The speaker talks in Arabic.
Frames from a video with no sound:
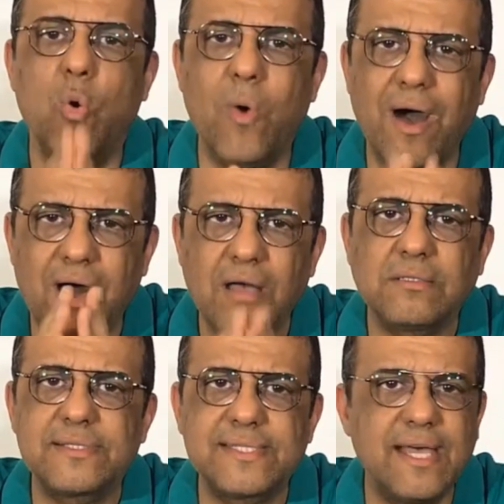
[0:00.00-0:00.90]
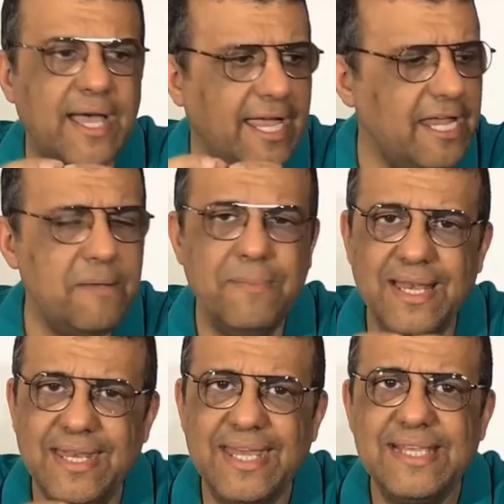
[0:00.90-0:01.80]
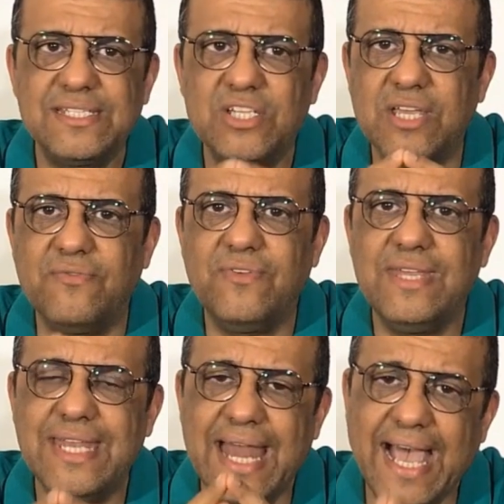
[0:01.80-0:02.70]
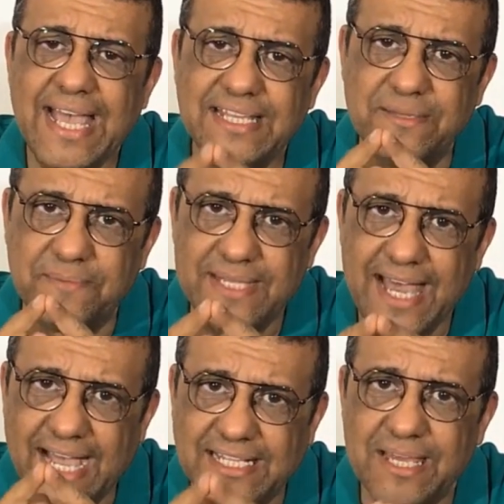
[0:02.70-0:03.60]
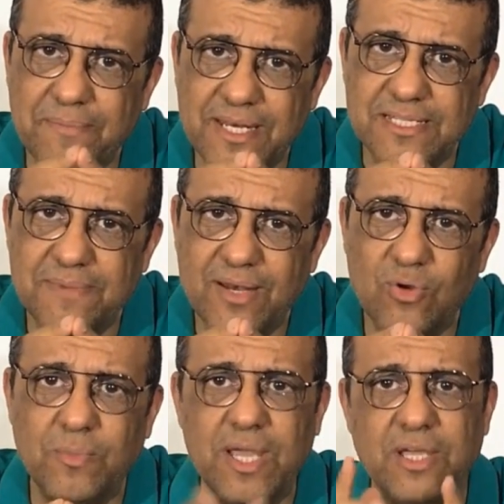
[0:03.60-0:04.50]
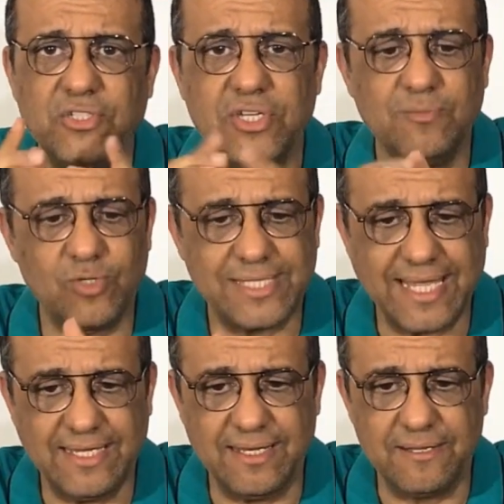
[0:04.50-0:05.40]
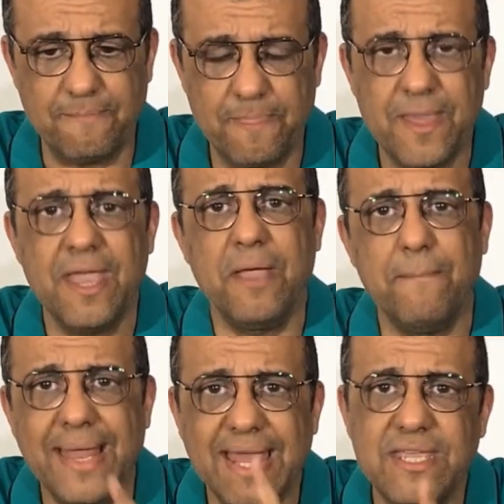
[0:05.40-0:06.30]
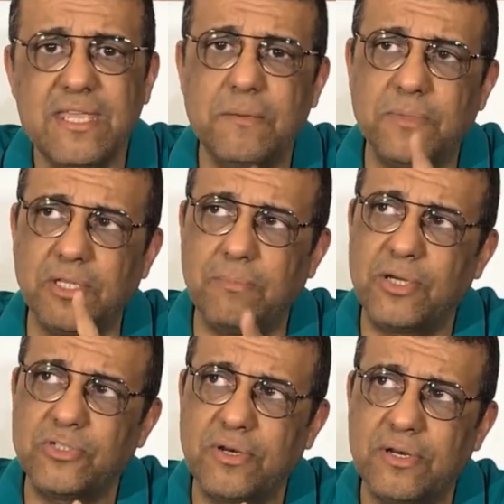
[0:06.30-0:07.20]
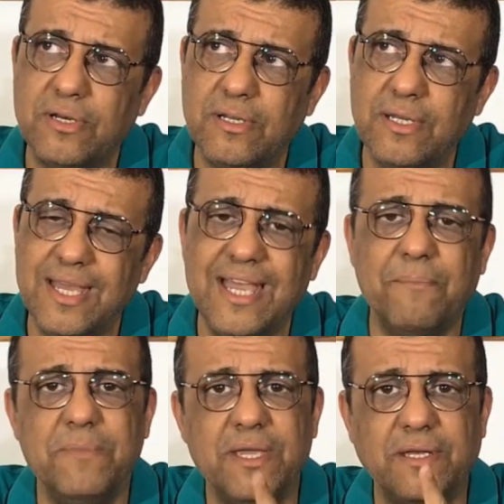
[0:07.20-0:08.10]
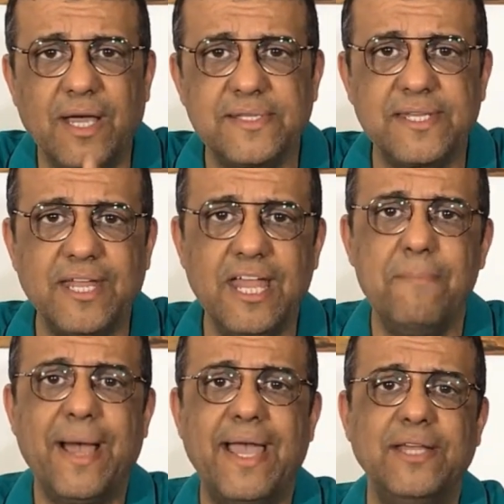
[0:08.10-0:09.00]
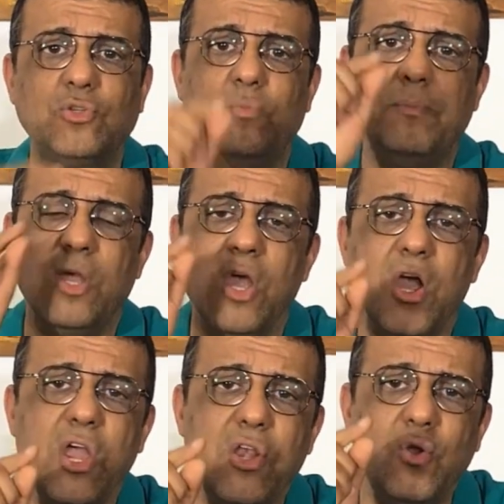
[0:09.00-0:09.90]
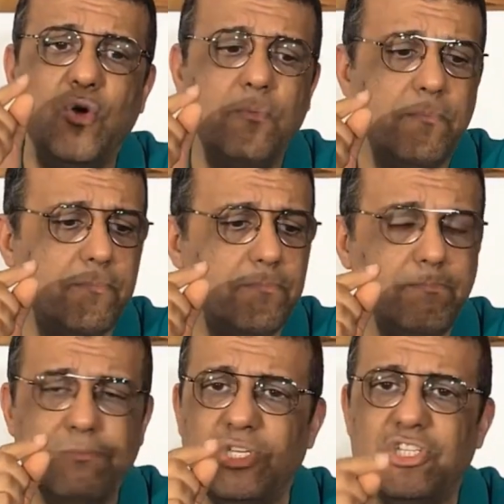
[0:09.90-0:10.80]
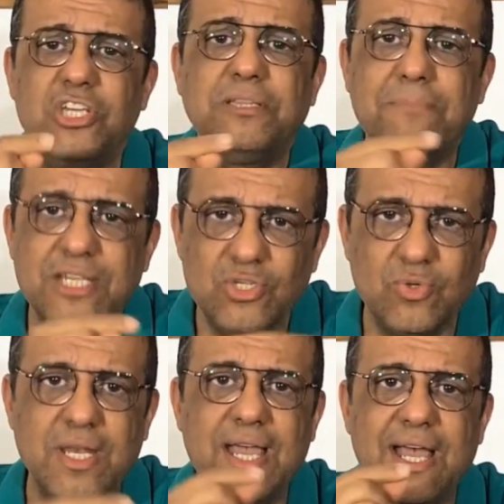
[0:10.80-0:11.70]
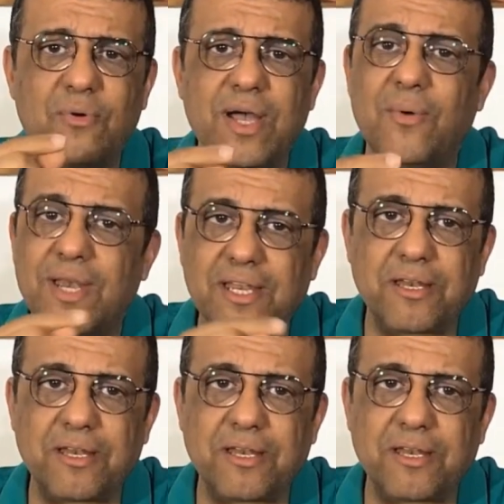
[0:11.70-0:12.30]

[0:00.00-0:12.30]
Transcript: هو اقصى حلم الناس شايفين العادي بتاعك ده بالنسبه لهم شيء مستحيل ملايين من البشر بينحصر حلم حياتهم انهم مش يتمشوا للقهوه ولا